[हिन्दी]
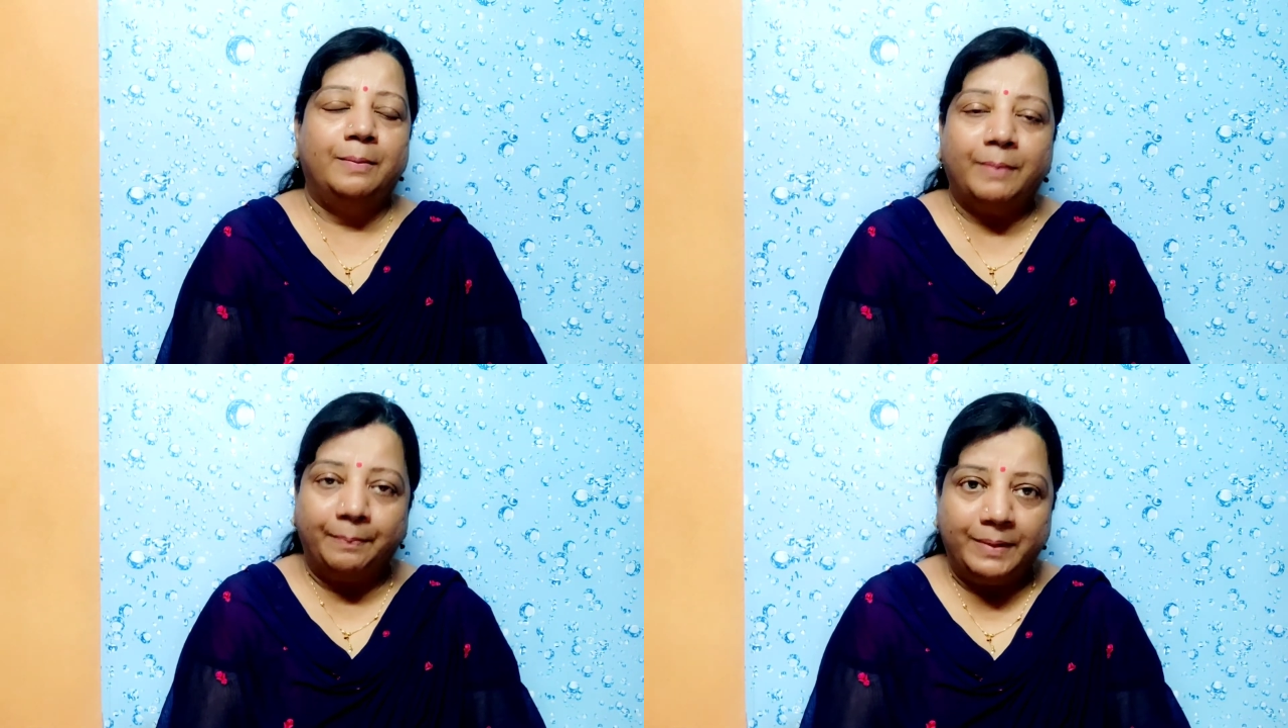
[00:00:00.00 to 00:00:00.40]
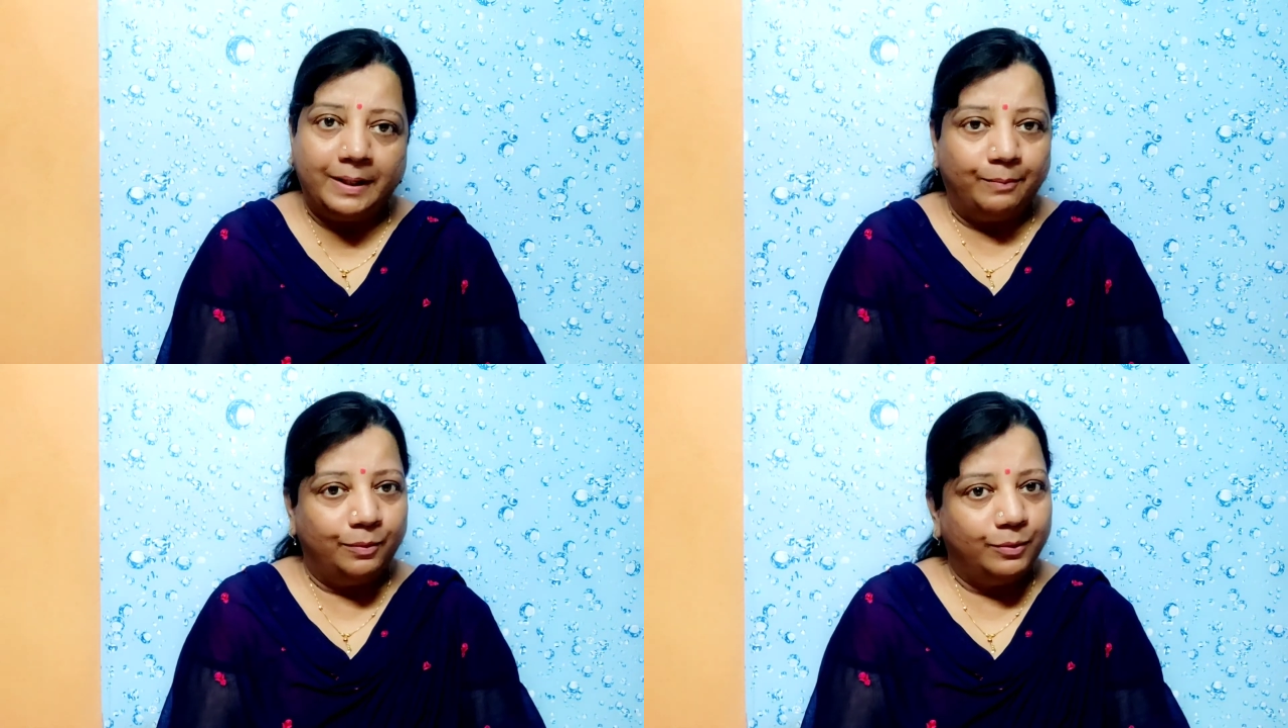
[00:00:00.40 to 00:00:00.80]
मम्मी
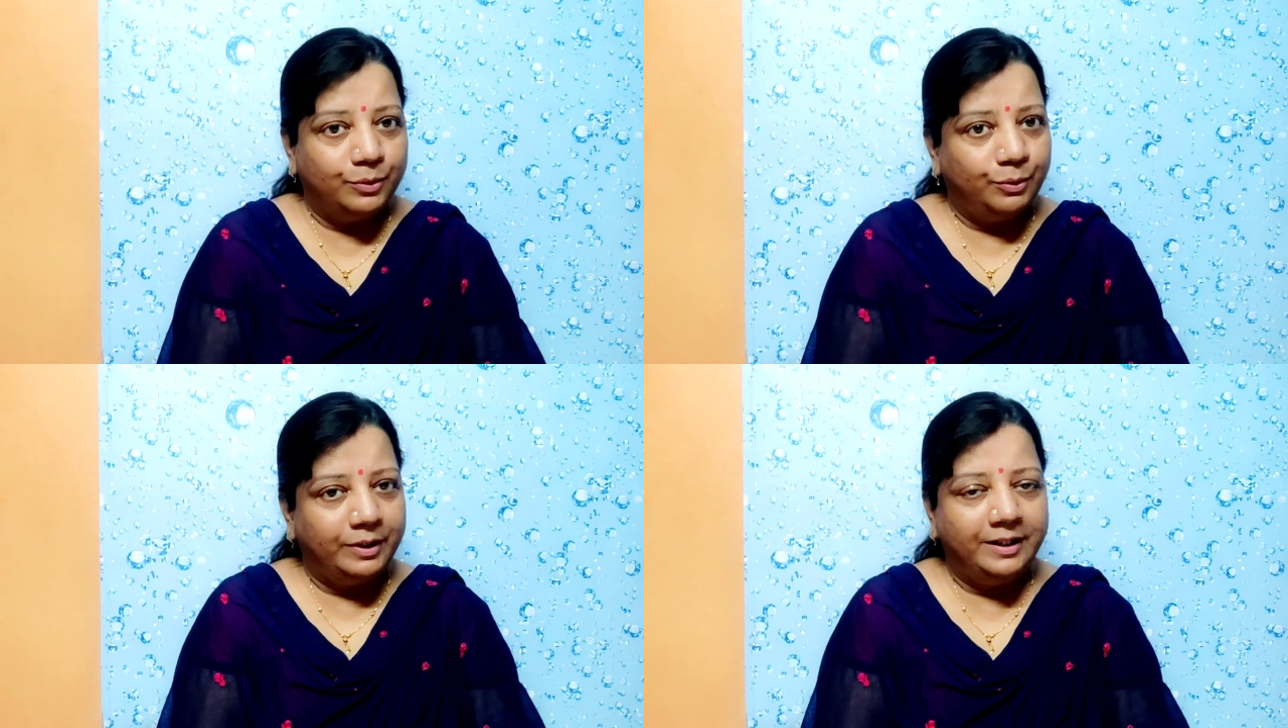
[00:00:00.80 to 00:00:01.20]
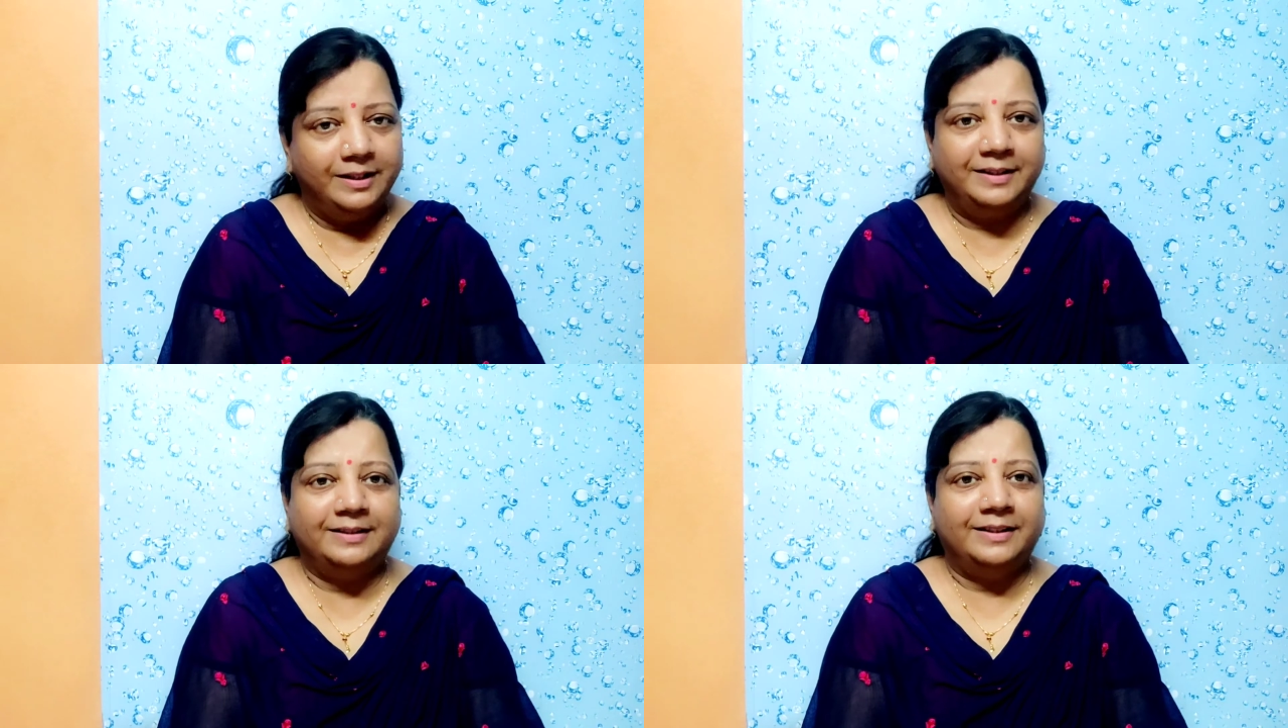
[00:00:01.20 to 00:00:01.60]
हम लोग को छोड़ के
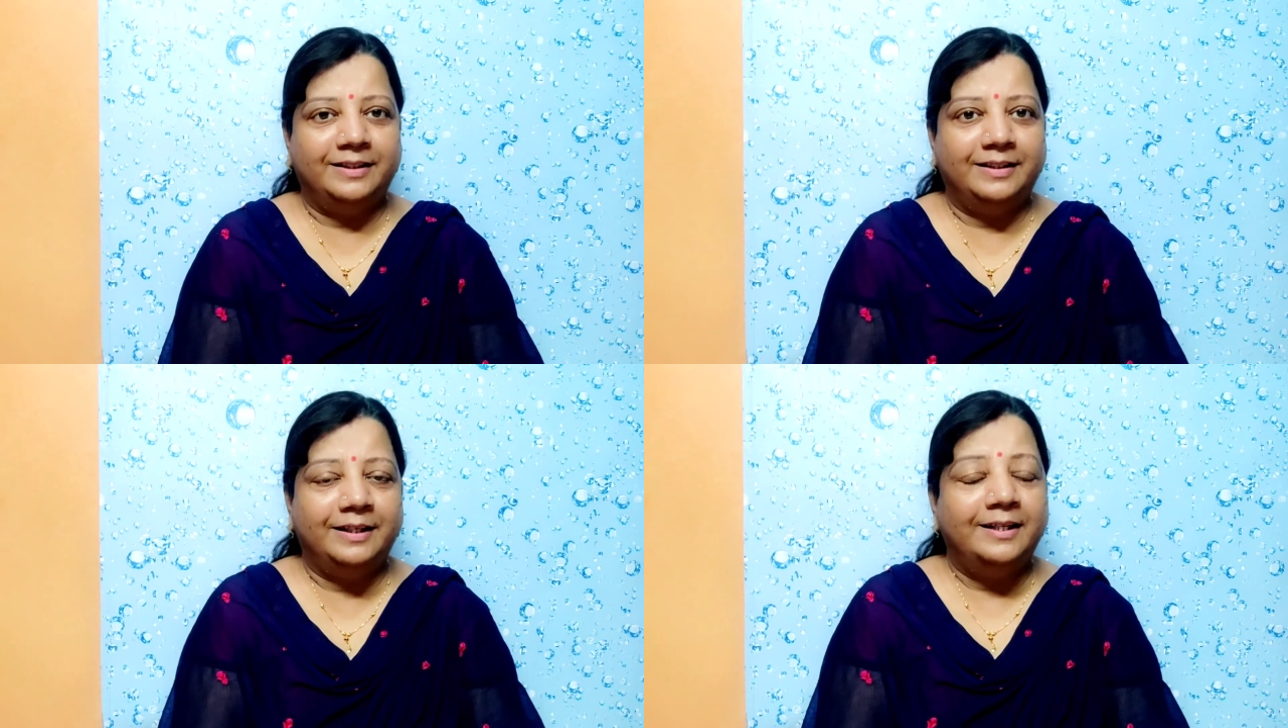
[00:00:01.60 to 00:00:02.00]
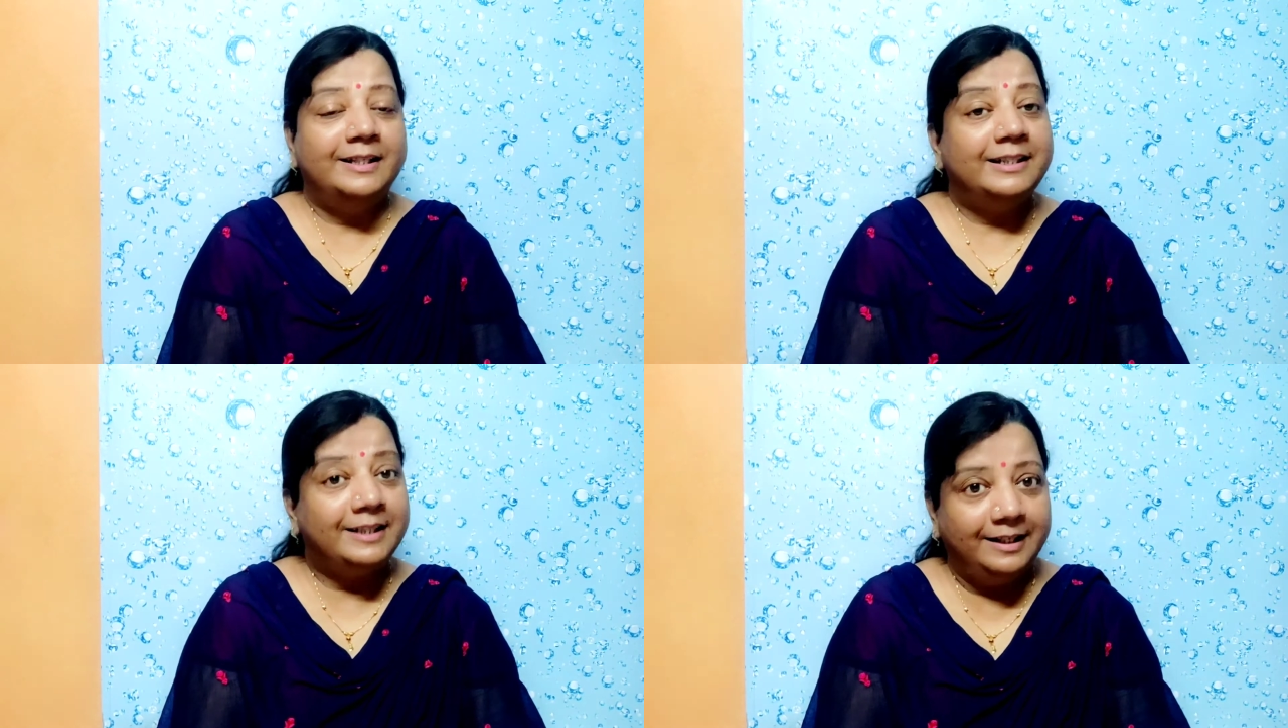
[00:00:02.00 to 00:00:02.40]

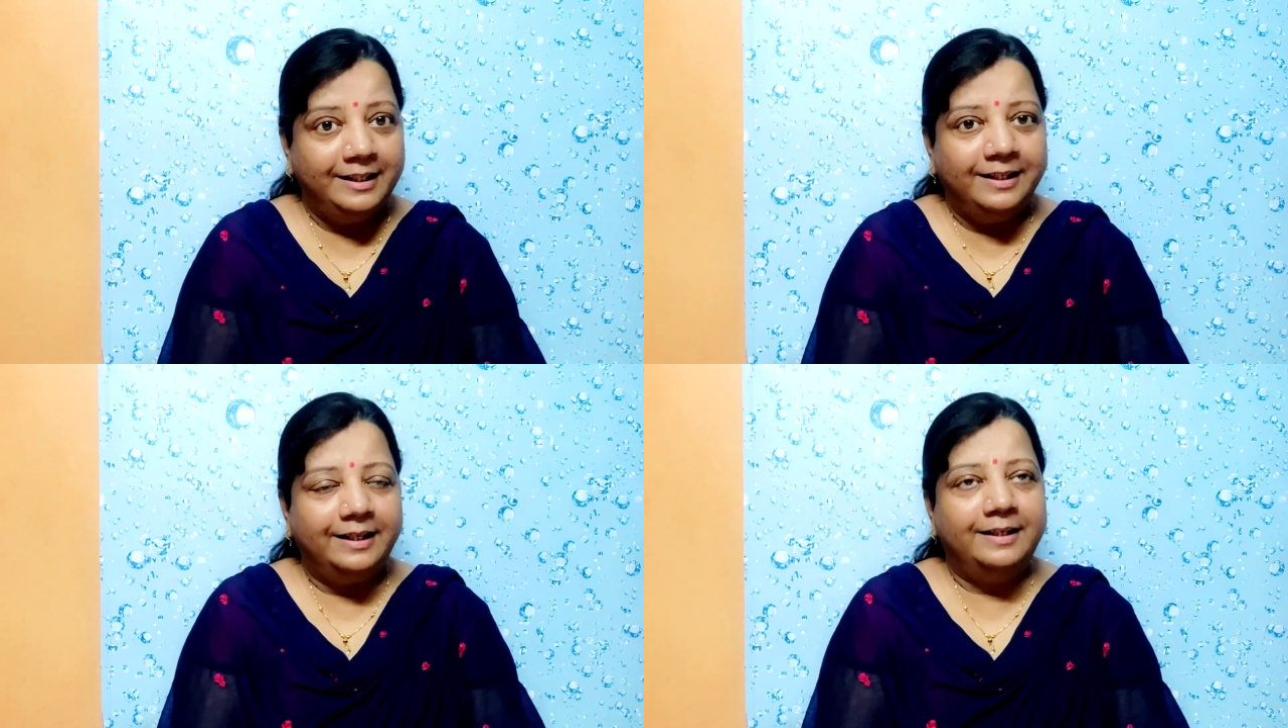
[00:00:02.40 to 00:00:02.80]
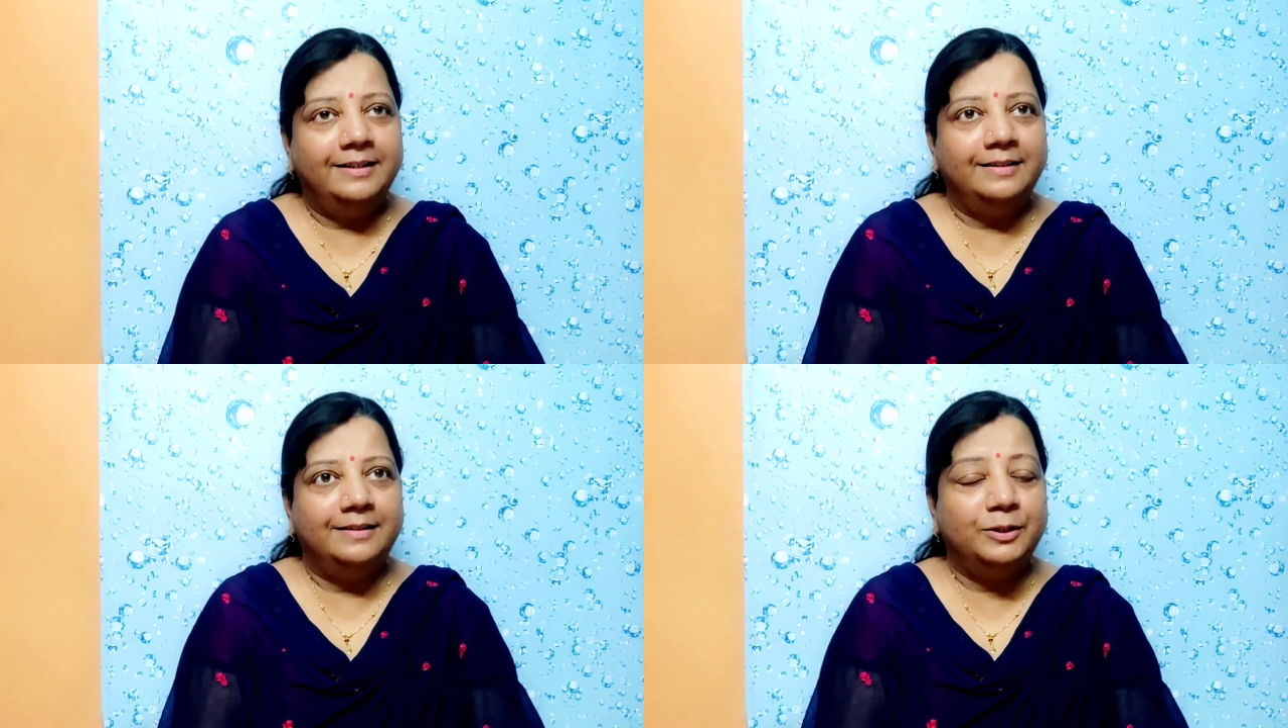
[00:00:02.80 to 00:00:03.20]
चली गई
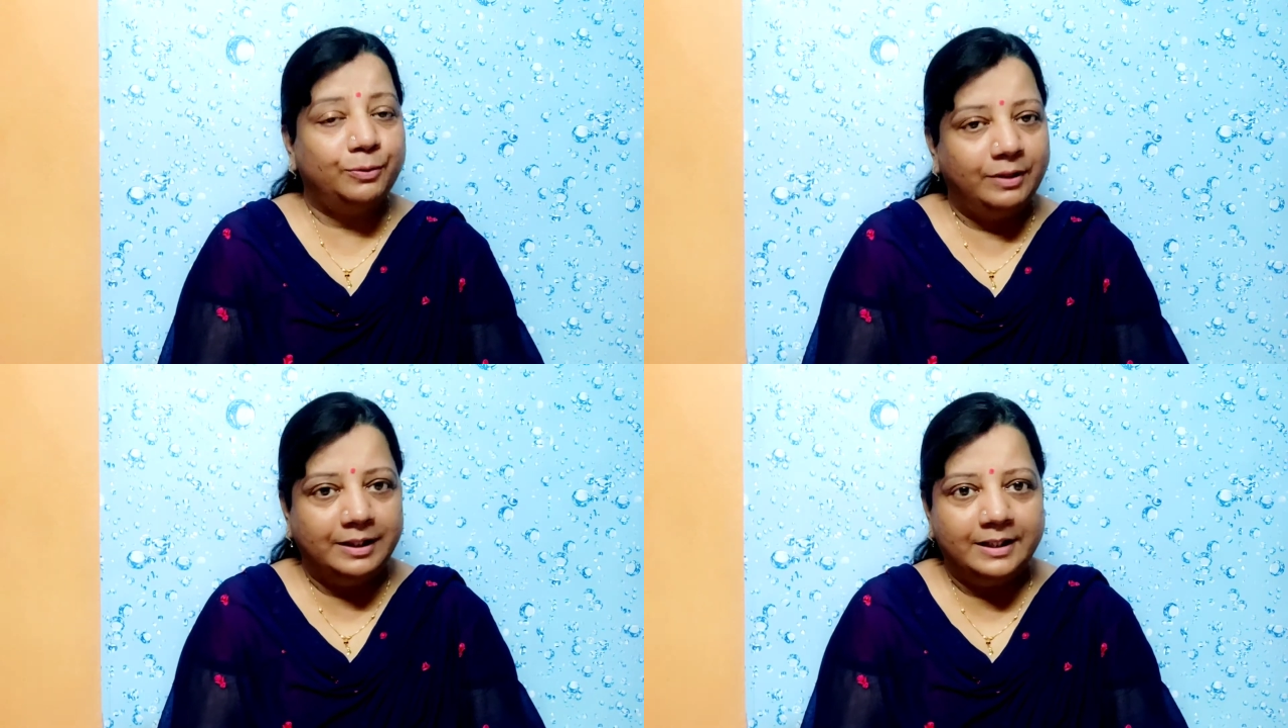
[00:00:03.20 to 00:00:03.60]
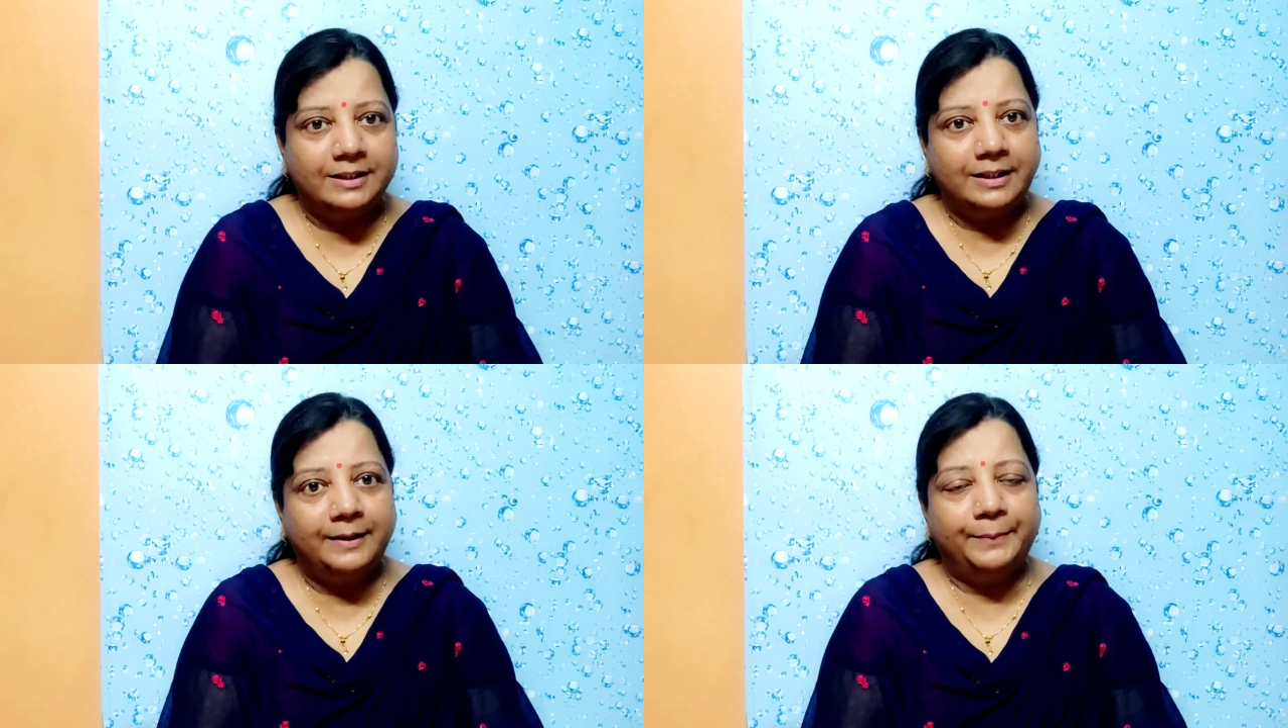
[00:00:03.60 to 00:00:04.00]
इस दुनिया
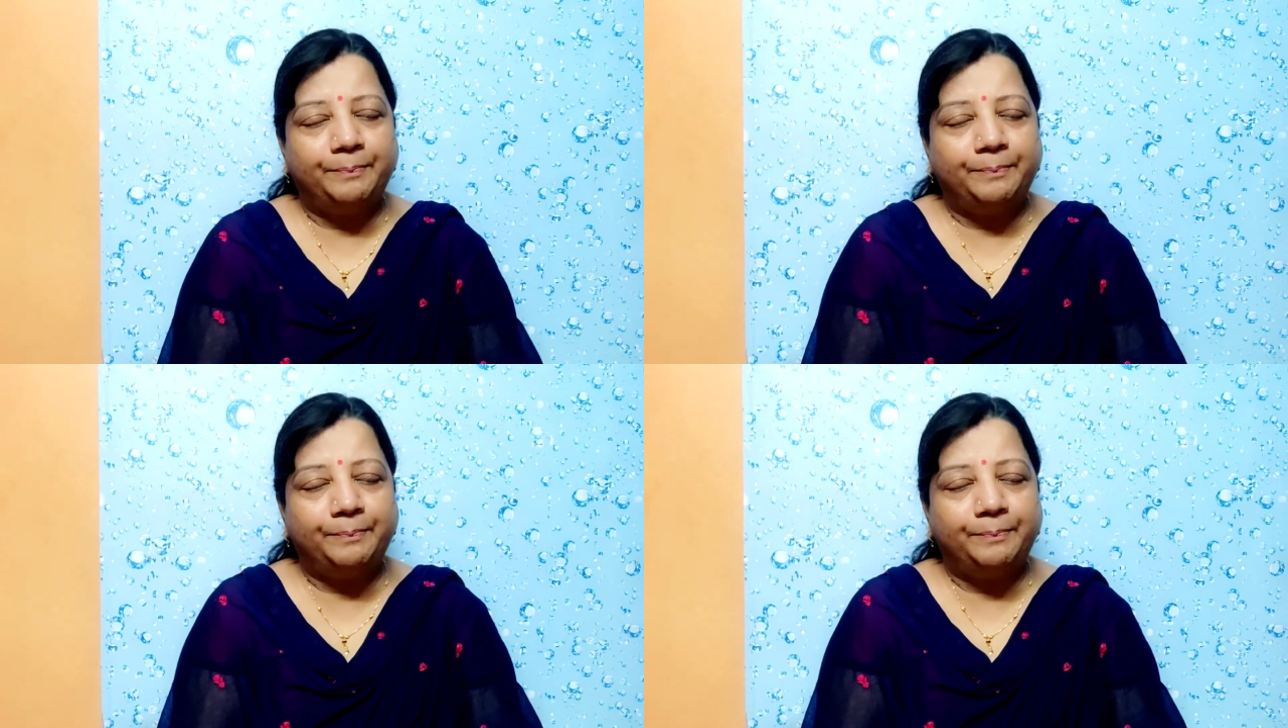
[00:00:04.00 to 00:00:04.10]
से